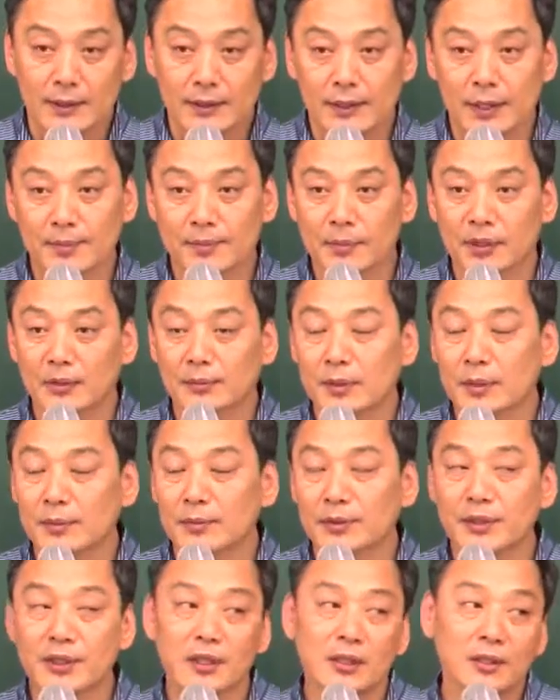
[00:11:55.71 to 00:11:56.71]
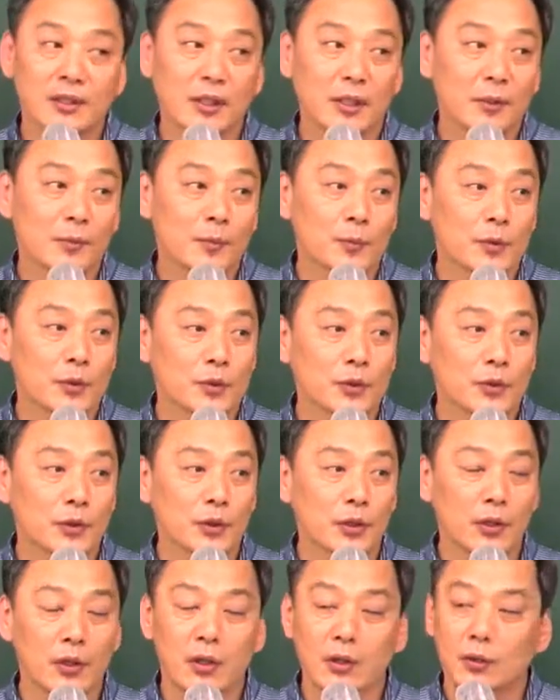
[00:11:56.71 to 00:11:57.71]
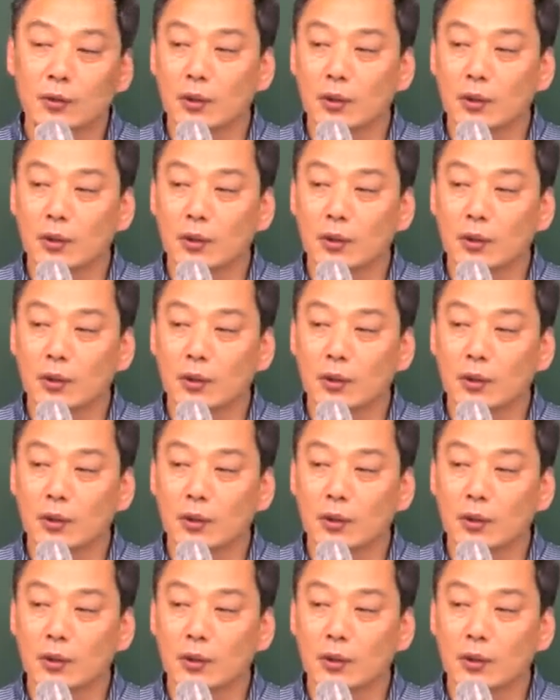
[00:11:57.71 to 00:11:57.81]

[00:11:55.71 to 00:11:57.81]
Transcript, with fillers: 3번은 머는 뭐 거요. 수요